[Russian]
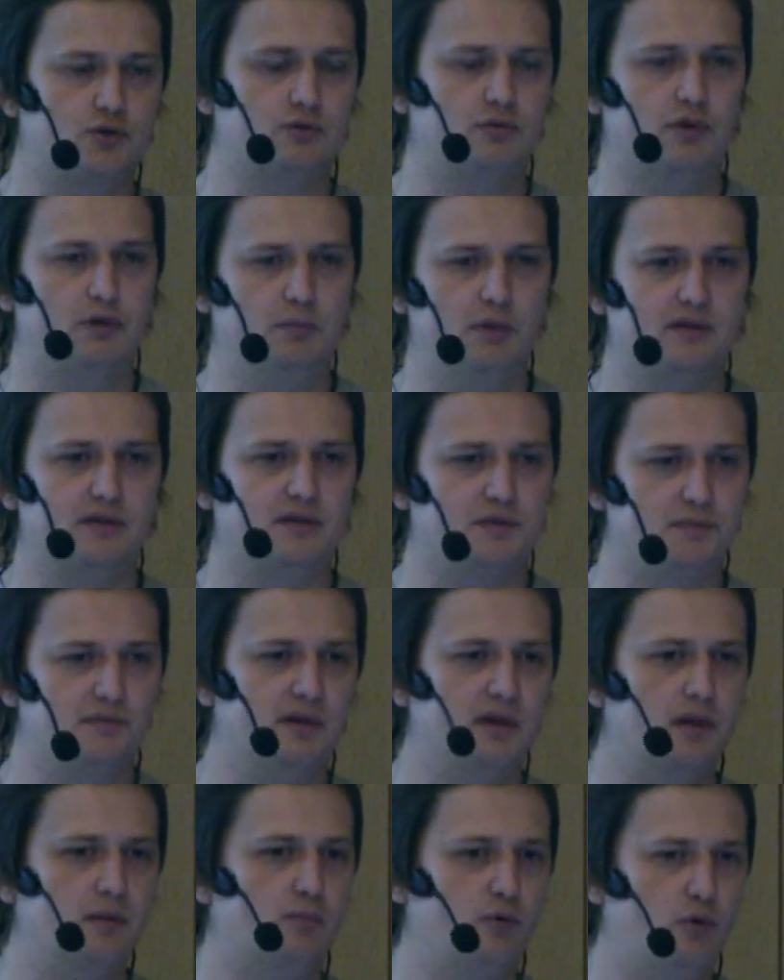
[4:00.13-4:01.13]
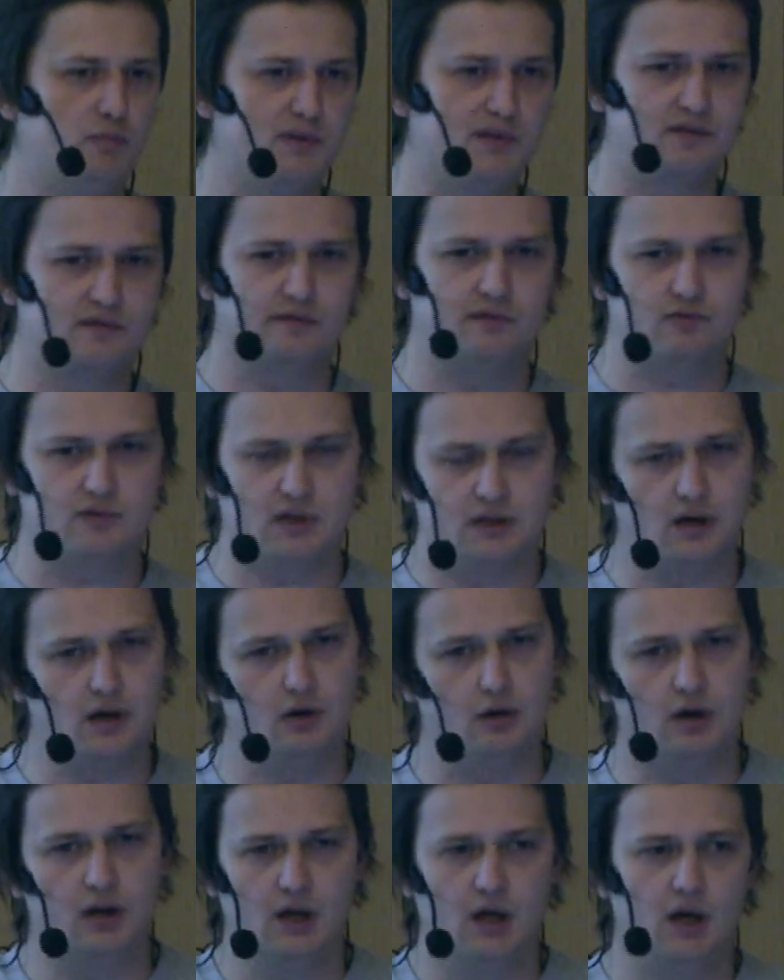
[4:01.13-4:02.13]
что ребята разбиваем по
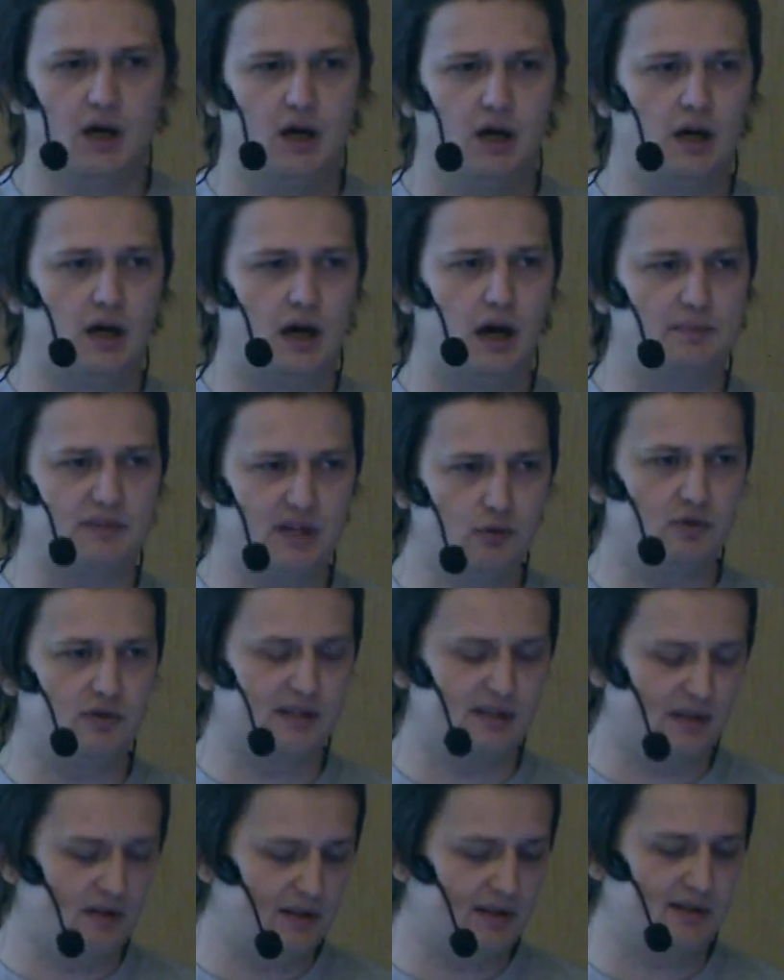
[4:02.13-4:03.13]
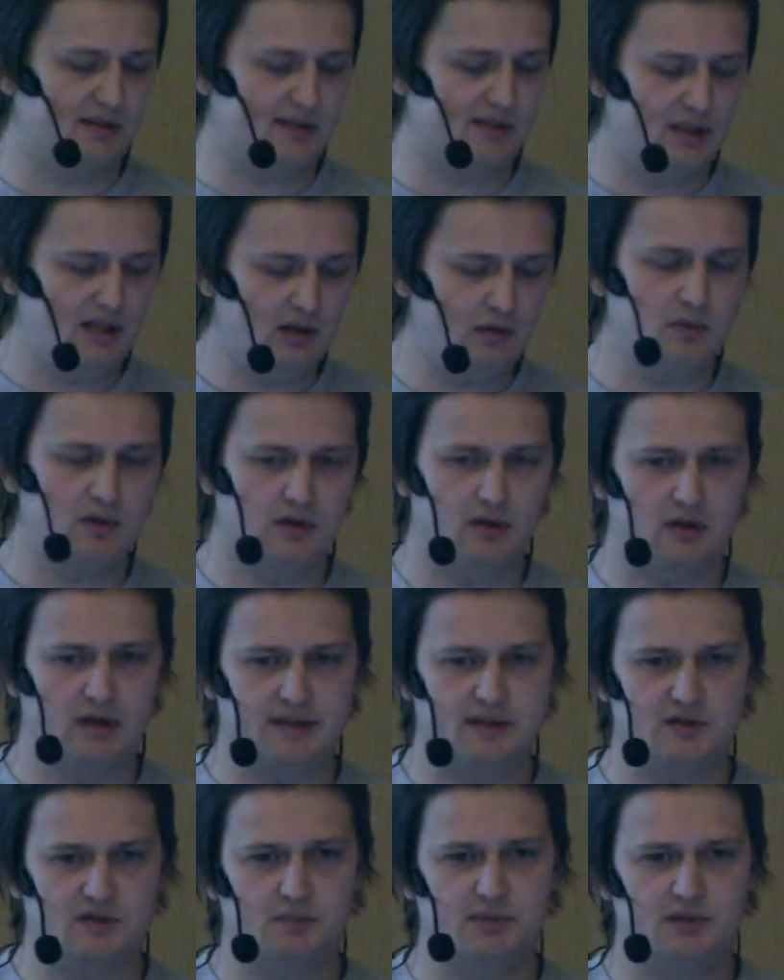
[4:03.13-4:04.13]
бизнес-функционалу. А, абсолютно согласен с ним. А,
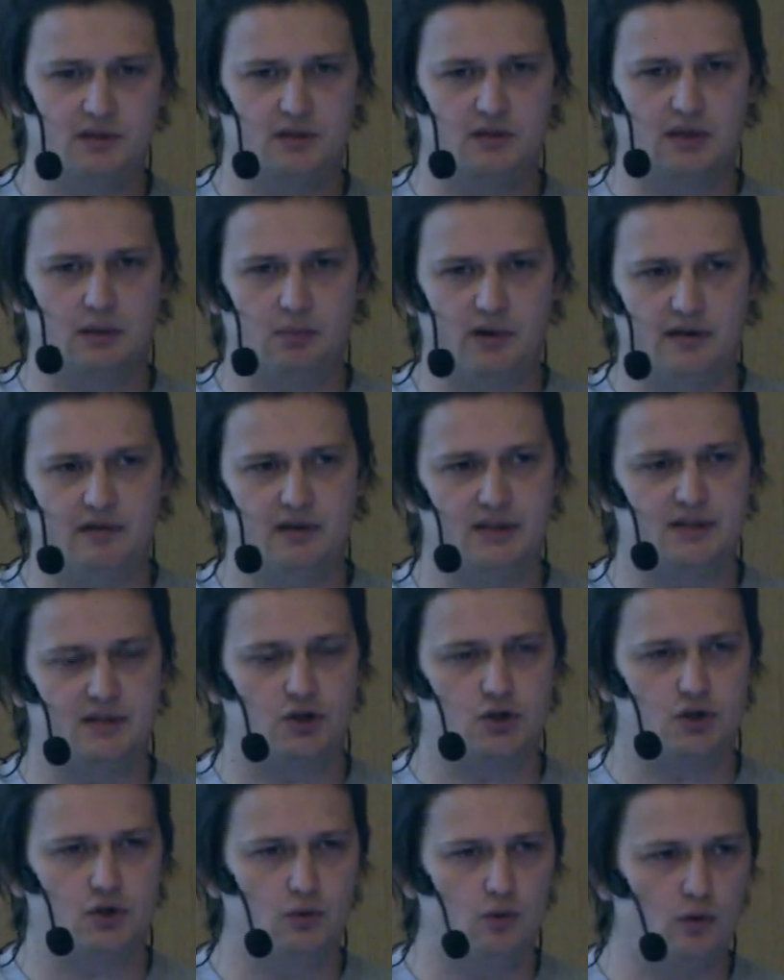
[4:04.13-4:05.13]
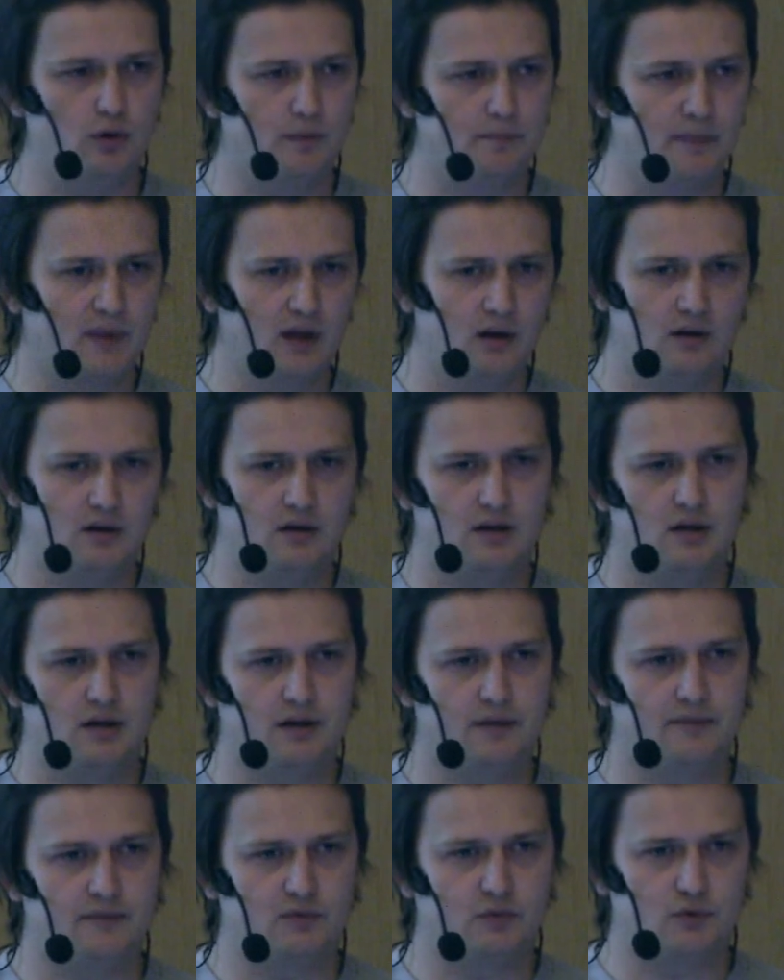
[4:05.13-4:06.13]
хотелось бы добавить, что
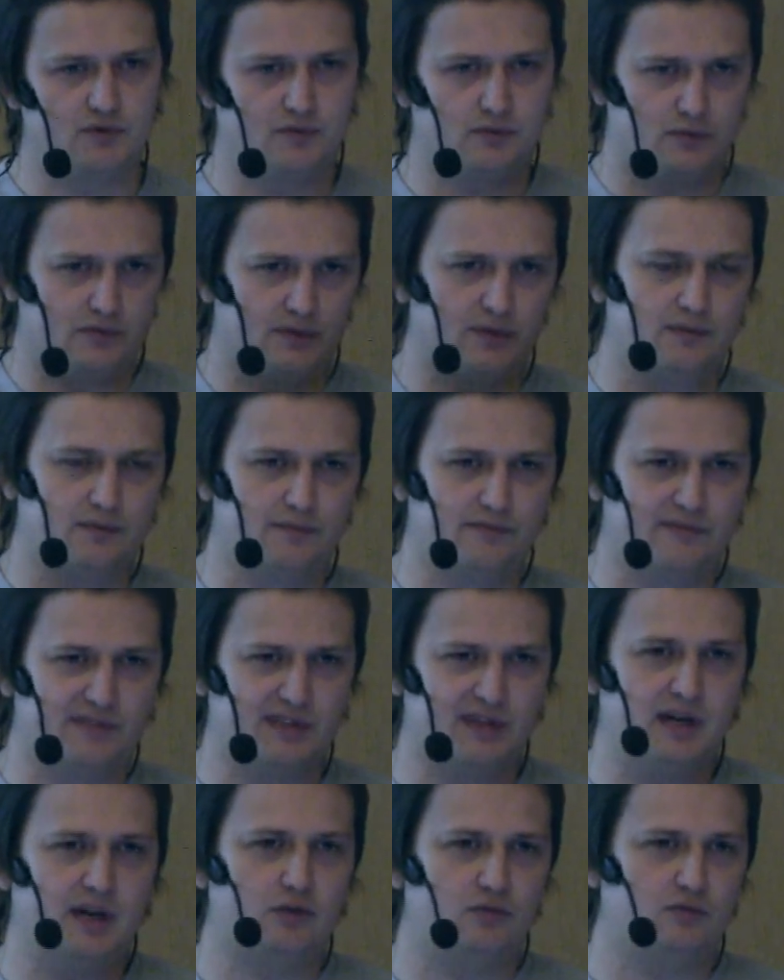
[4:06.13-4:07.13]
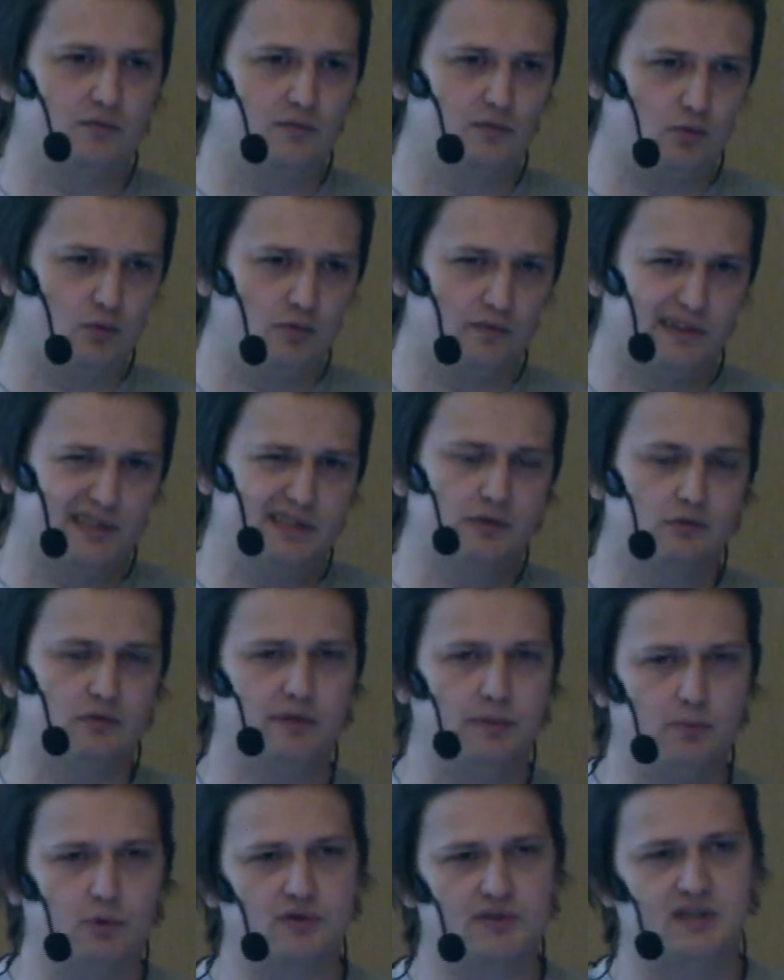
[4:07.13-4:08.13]
а, то есть возникают, тут
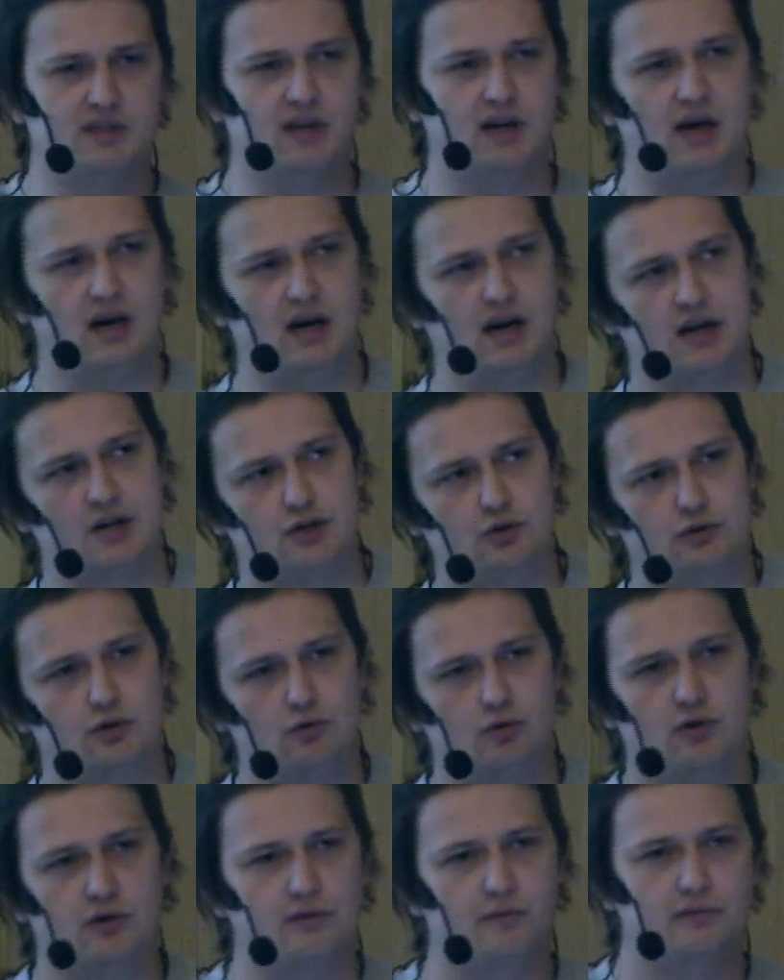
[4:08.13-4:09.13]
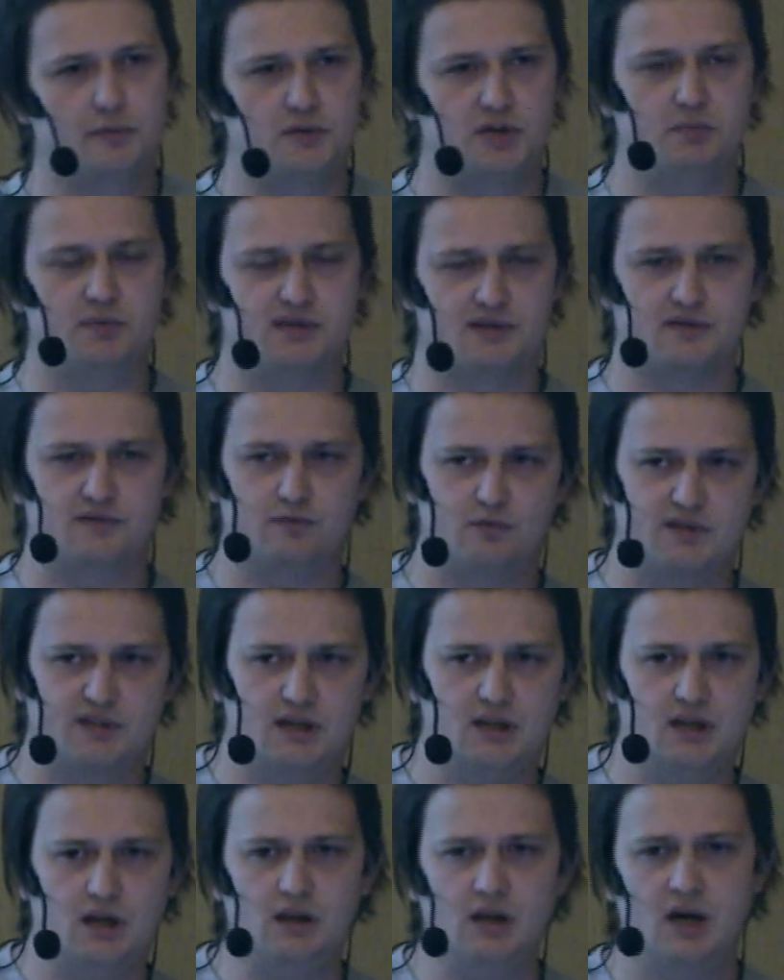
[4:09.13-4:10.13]
возникнут вопросы, а что такое вообще
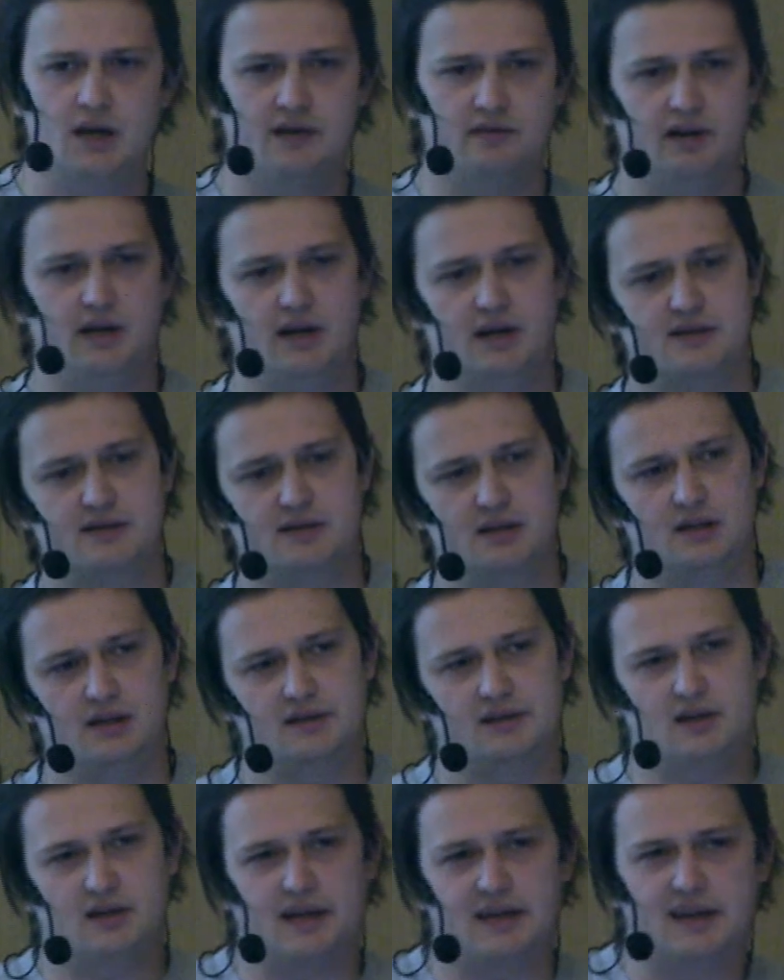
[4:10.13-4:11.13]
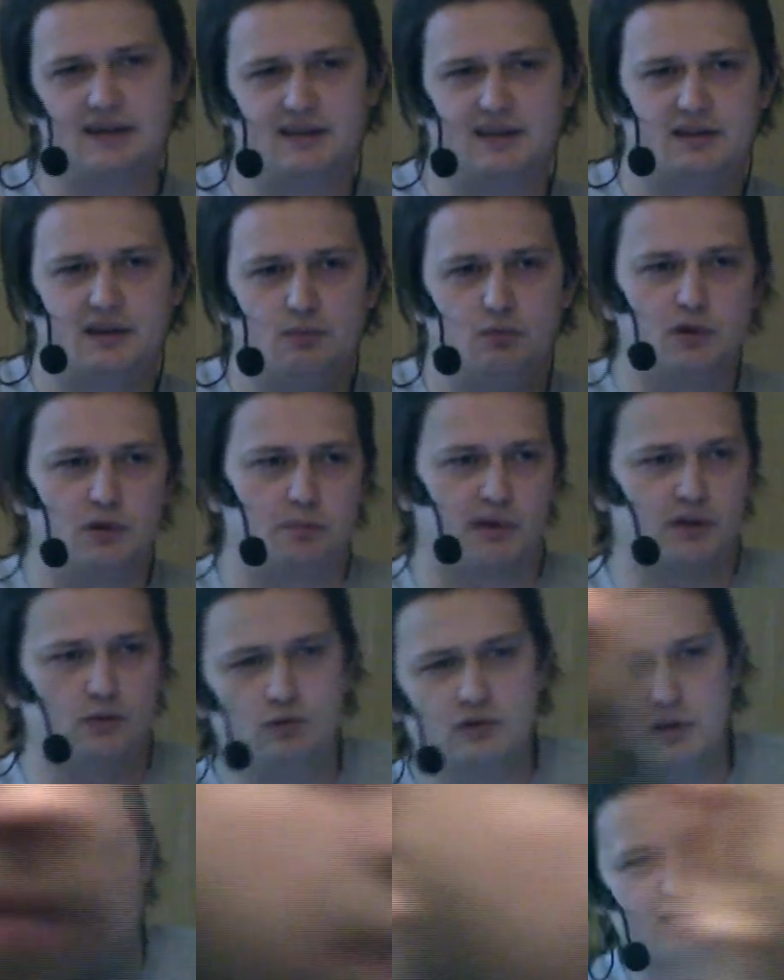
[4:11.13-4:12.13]
бизнес-функционал, являются ли какие-то атрибуты
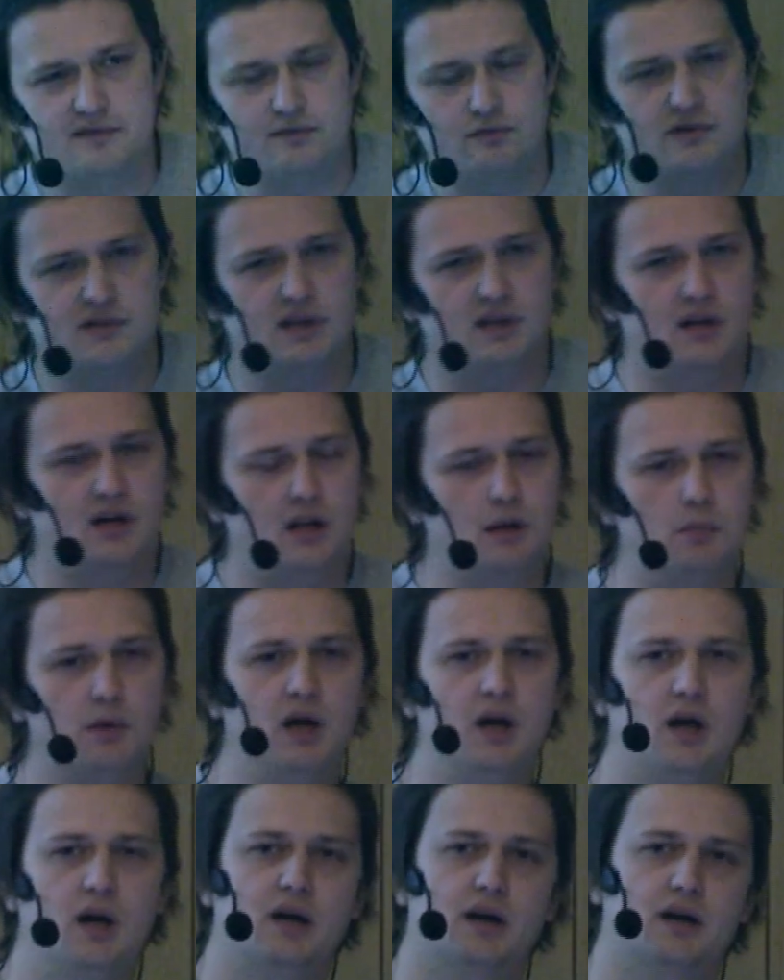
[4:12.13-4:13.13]
продукта бизнес-функционалом